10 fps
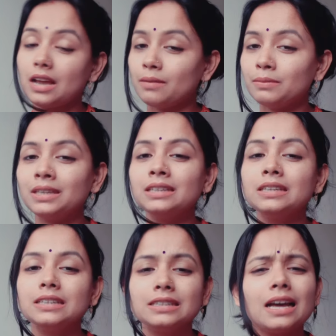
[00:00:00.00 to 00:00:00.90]
আমি
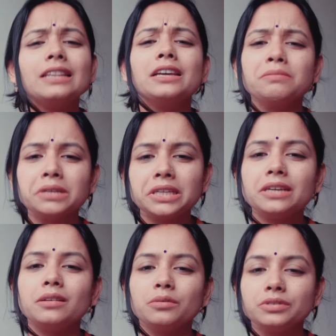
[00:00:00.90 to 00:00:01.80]
নাদান
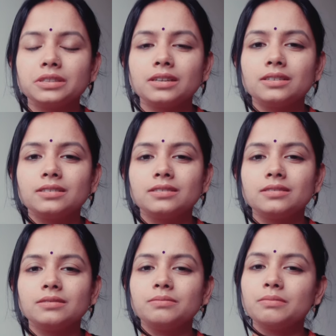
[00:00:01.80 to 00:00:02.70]
মেডিকেল অফিসার
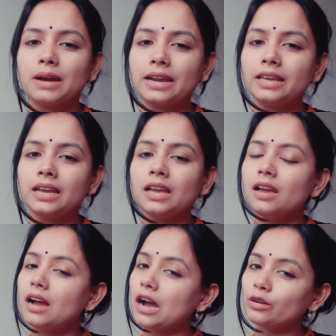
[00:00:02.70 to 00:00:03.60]
বাইরে
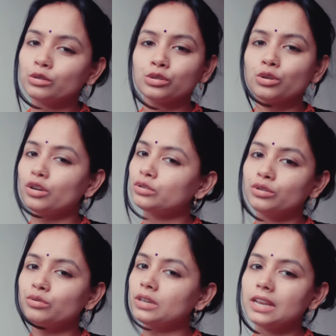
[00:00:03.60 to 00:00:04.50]
আরও সদয়
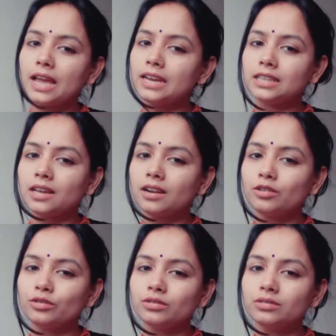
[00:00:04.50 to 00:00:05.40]
রুগী লাইনে
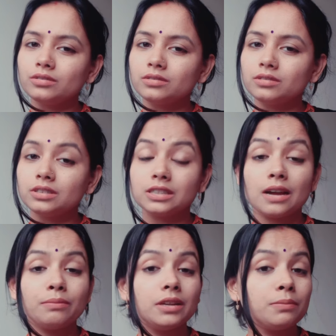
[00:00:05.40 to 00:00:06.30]
দাঁড়ানো
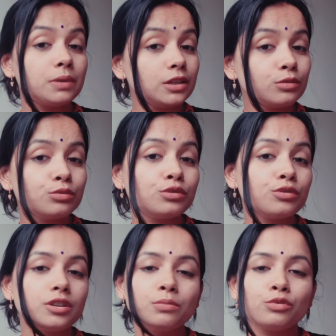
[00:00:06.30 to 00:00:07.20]
সামনে পিঠ কুজো
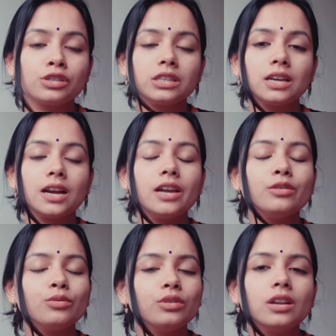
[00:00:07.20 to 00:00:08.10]
করে বসে থাকা
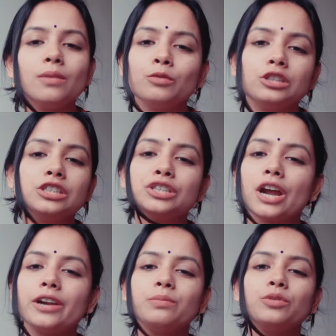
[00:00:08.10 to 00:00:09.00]
নোংরা মলিন
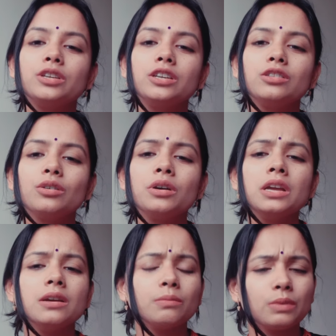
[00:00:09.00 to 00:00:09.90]
শার্ট পরিহিত
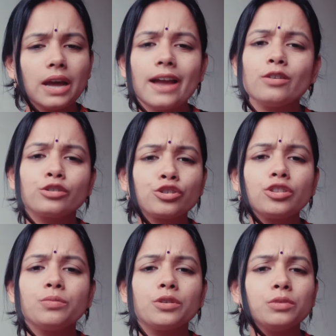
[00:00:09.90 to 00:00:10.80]
প্রায়
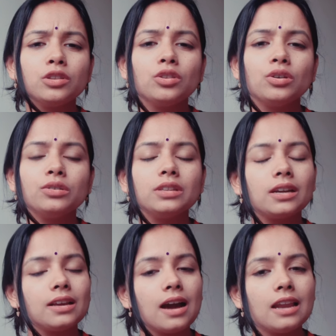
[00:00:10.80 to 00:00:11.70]
অসতিপর বৃদ্ধ
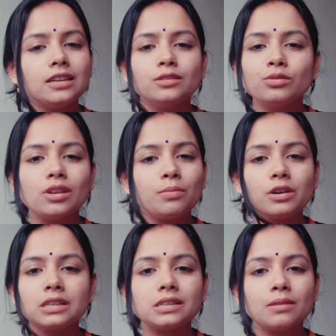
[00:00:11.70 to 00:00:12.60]
তার গালে ঝুলে
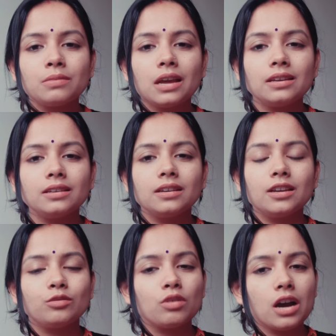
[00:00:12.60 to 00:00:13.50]
পড়া চামড়ায়
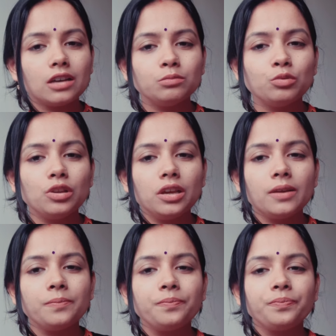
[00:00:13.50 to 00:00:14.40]
একটু হাত বুলিয়ে
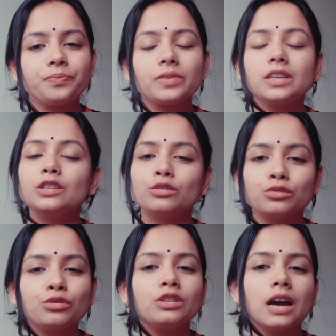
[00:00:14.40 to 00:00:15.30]

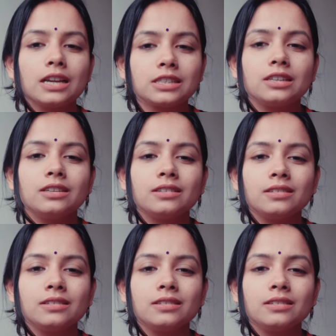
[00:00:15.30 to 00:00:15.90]
ইতস্তত হাসলেন